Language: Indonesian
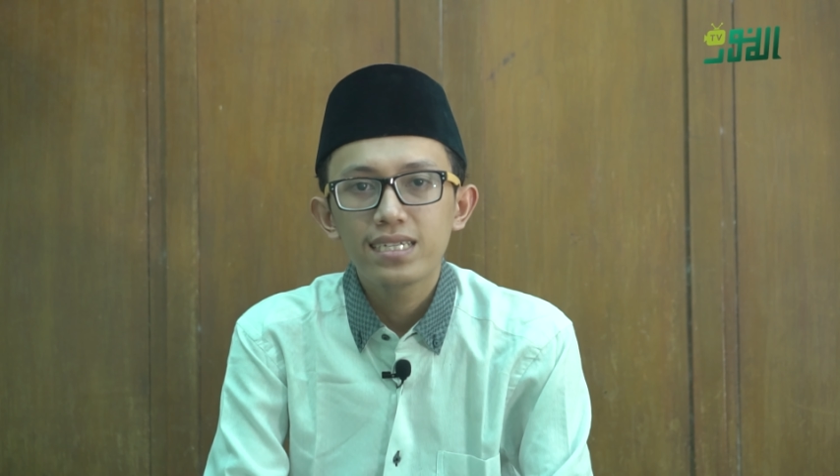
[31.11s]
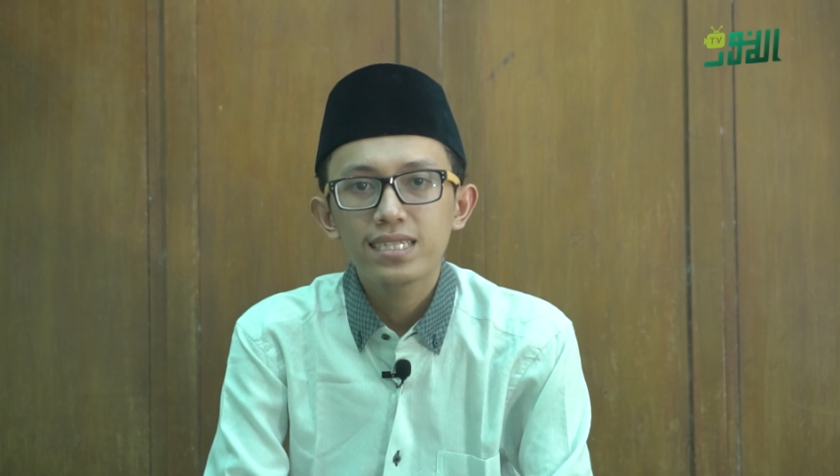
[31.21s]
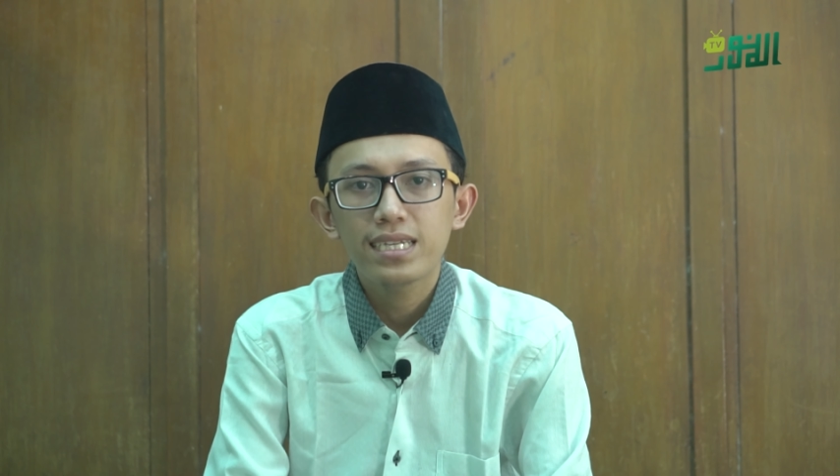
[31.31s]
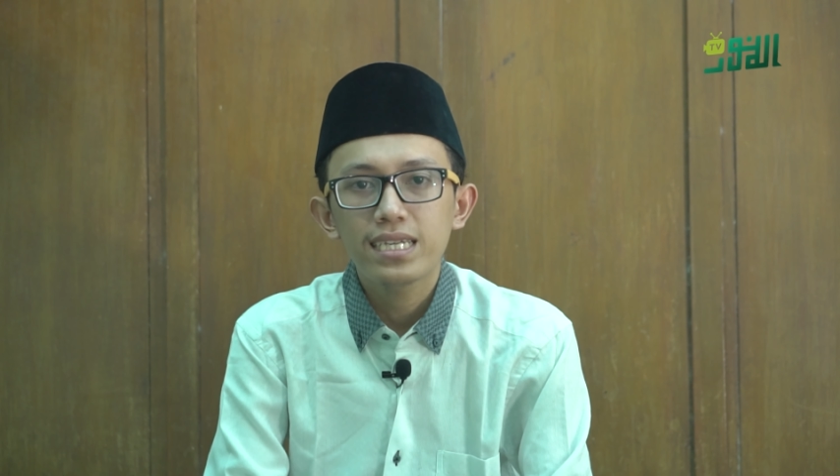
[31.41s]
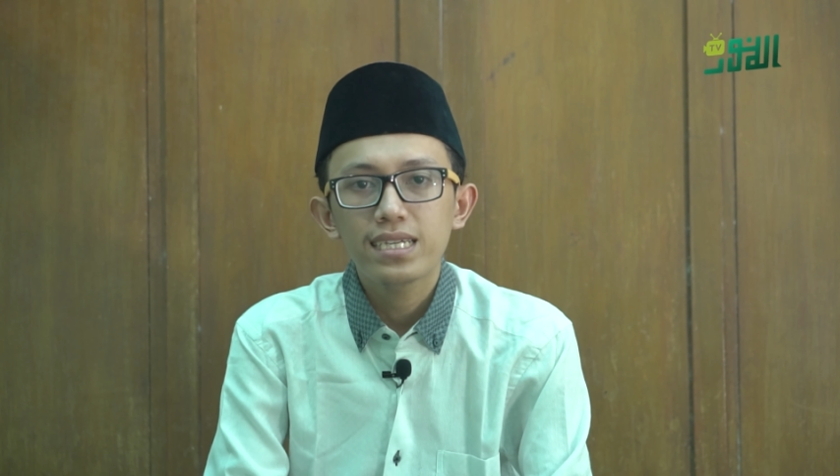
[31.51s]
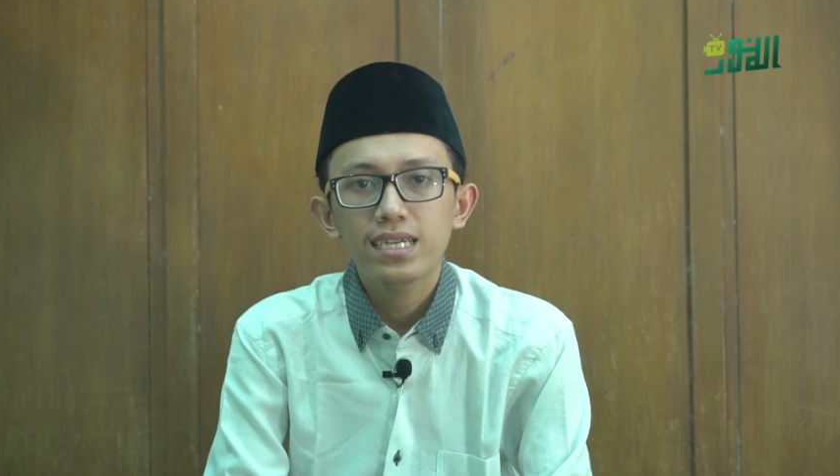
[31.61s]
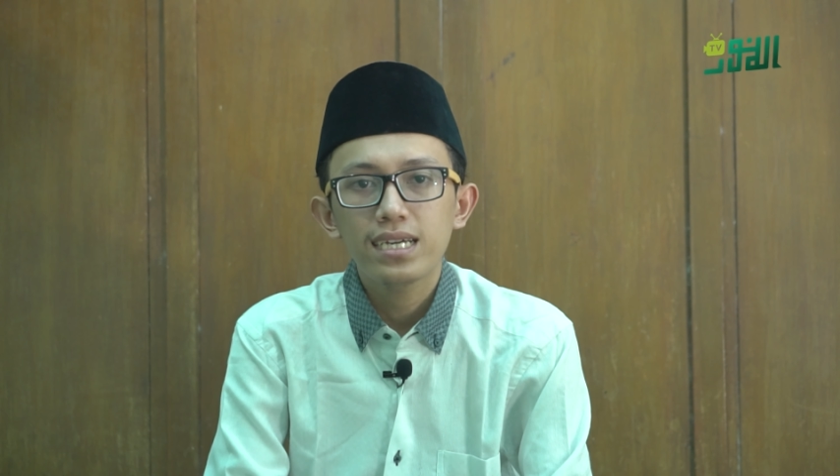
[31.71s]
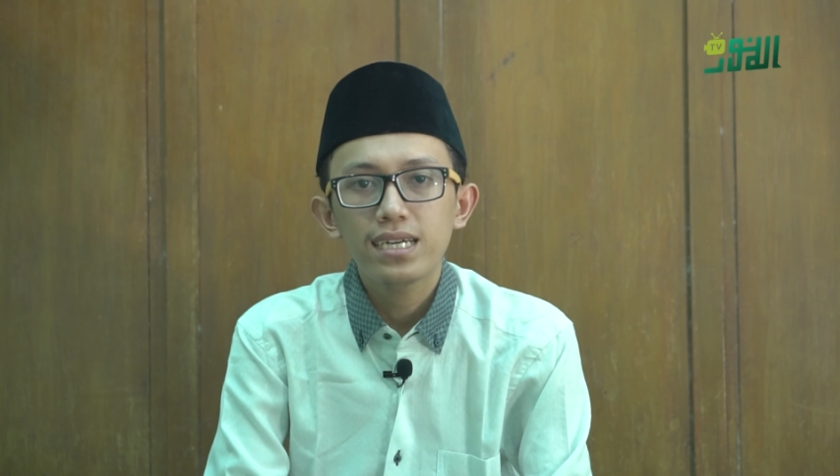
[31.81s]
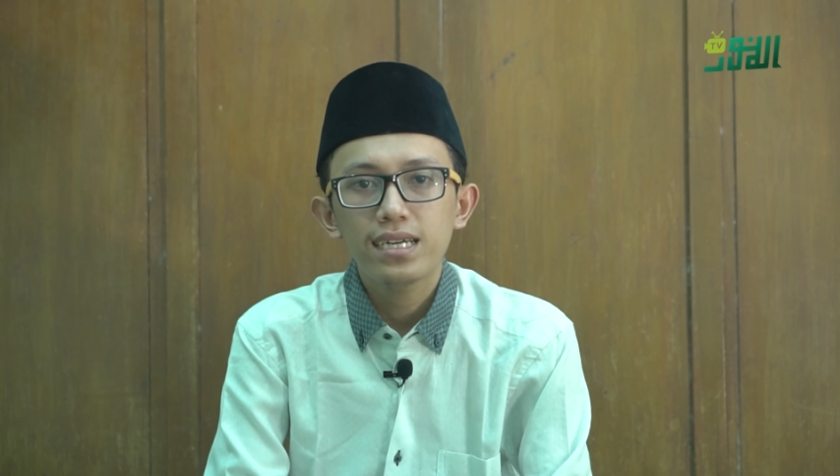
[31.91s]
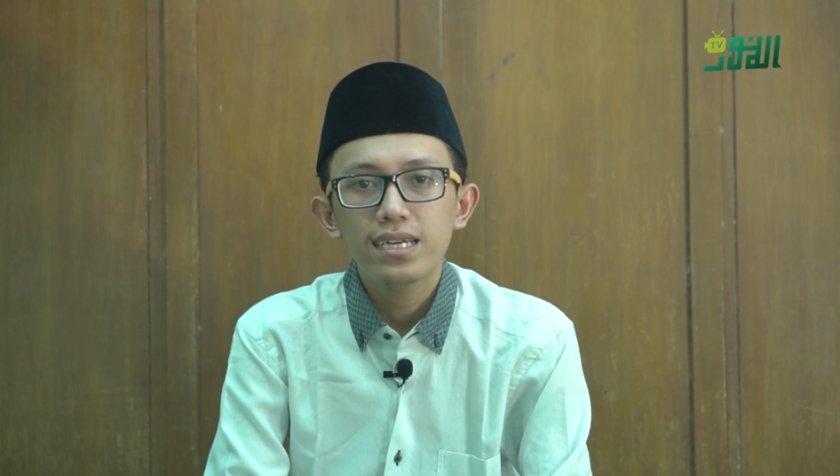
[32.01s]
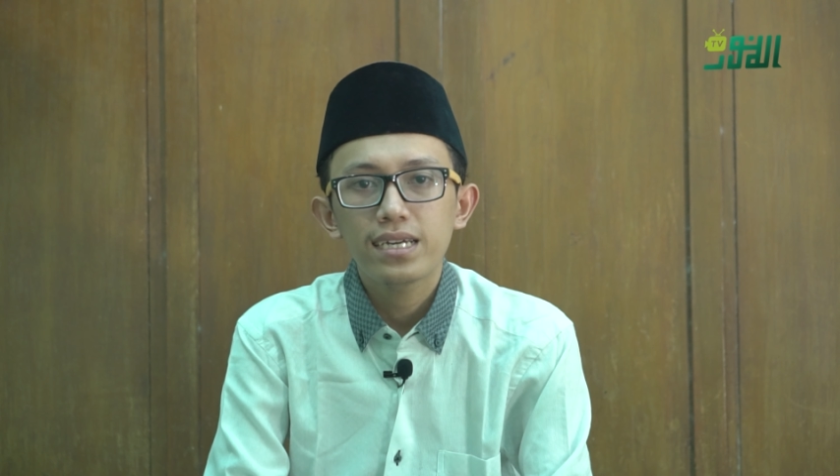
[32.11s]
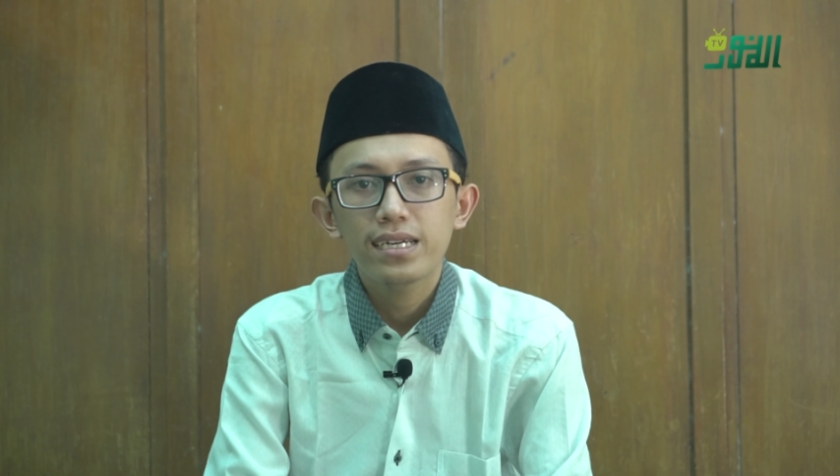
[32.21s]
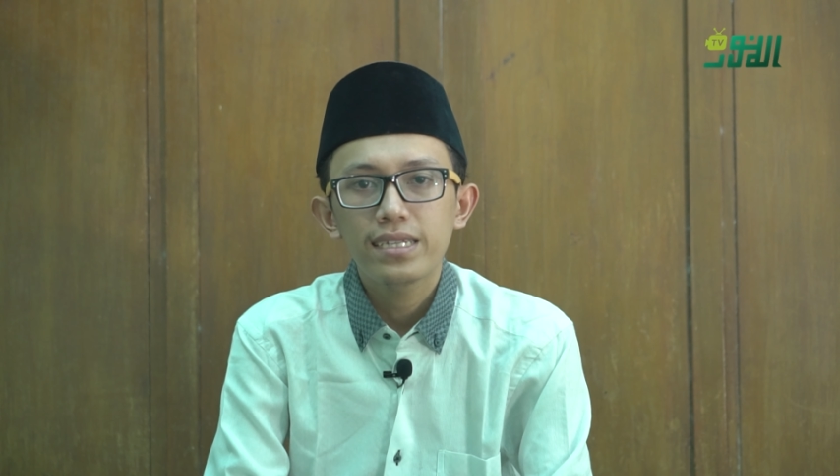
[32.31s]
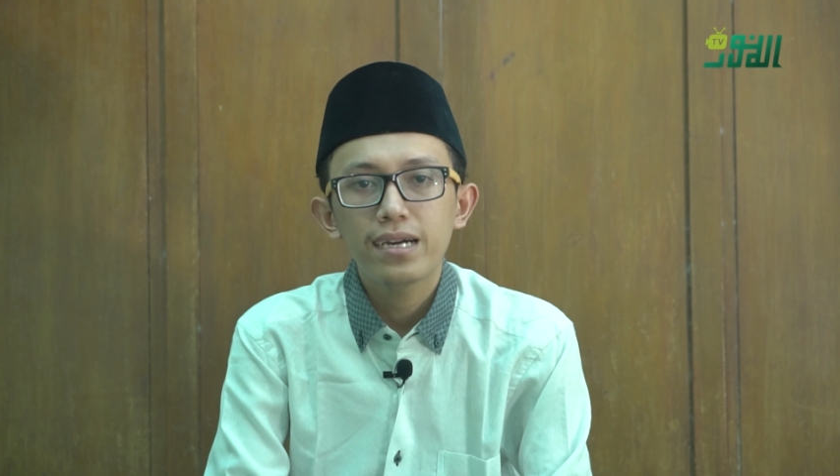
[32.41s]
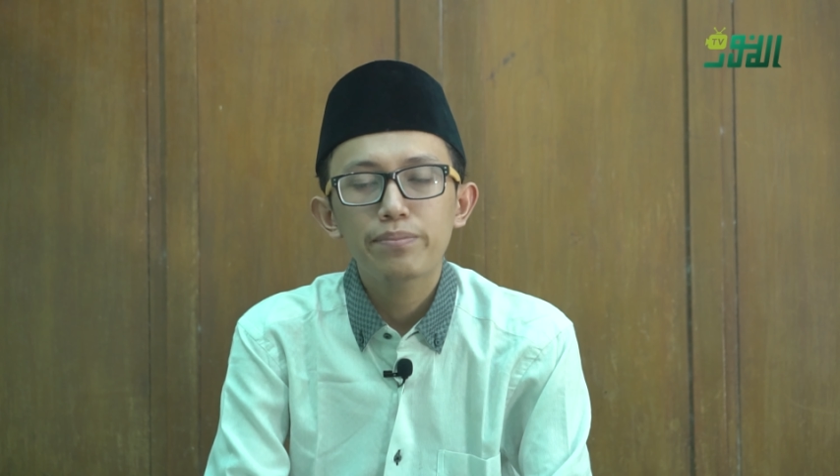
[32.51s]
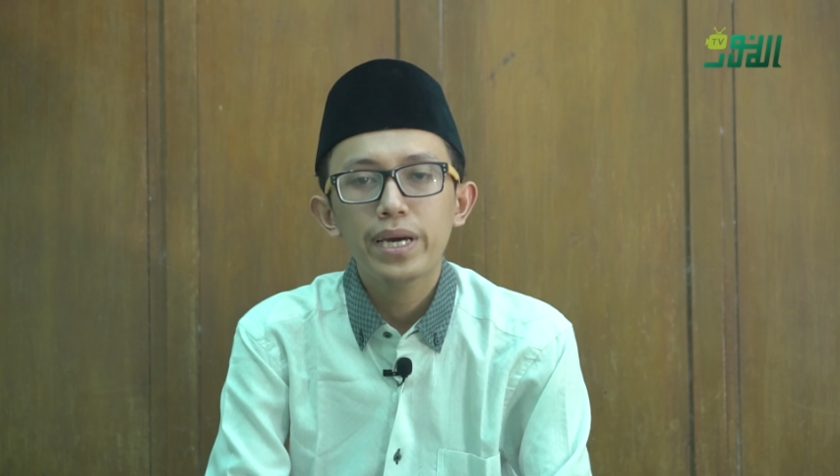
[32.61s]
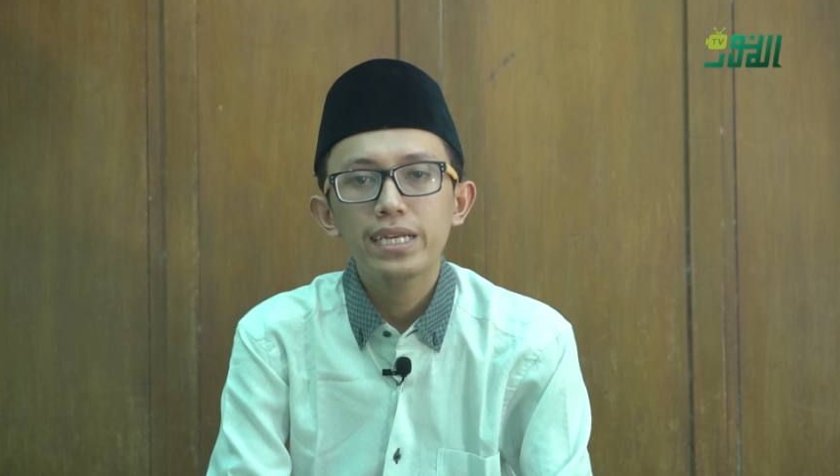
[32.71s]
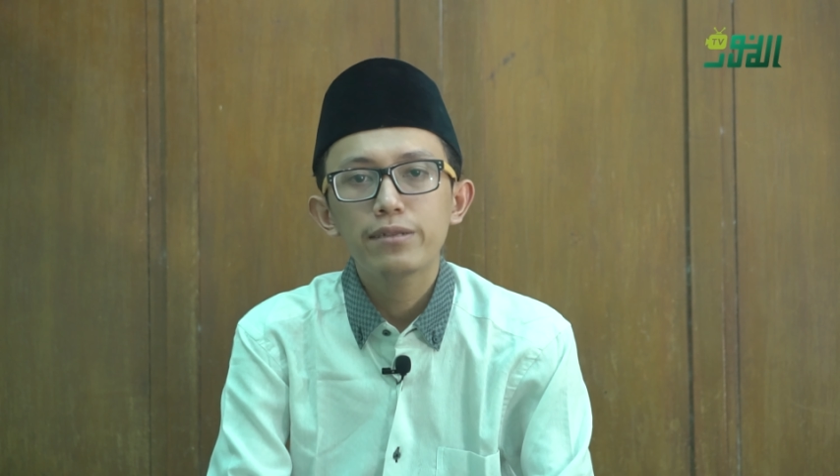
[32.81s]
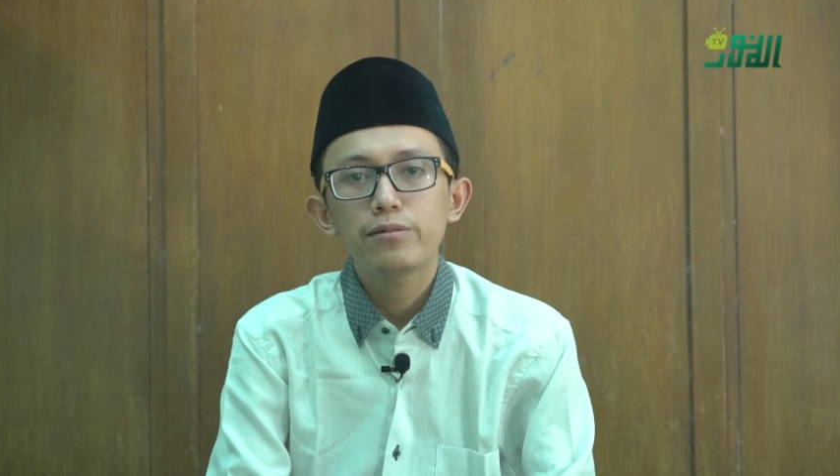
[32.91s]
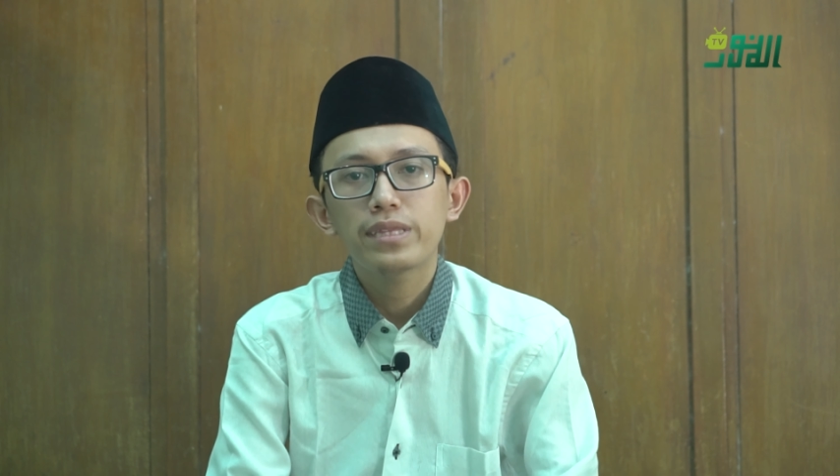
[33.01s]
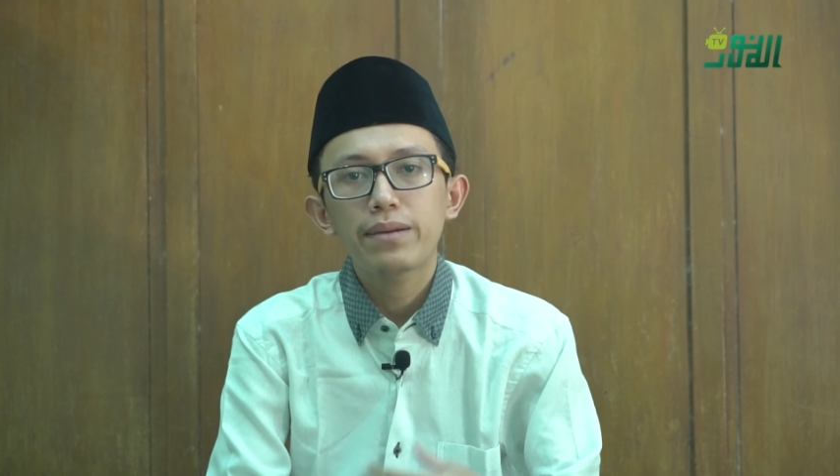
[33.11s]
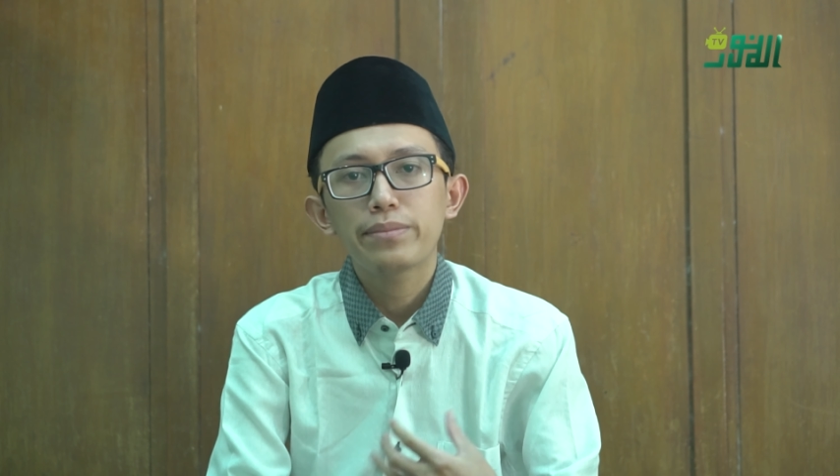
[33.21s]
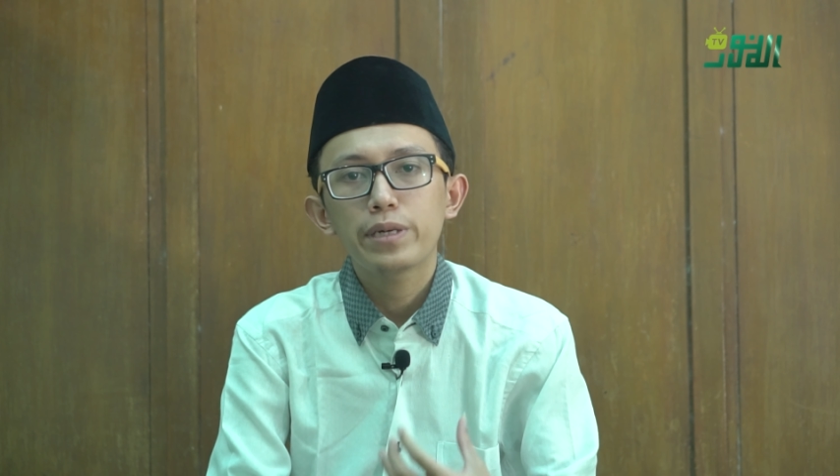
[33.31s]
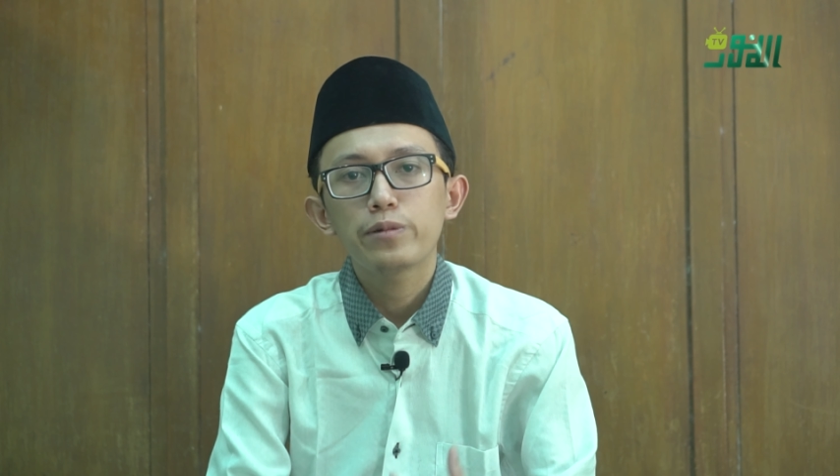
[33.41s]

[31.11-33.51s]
Sehingga yang paling utama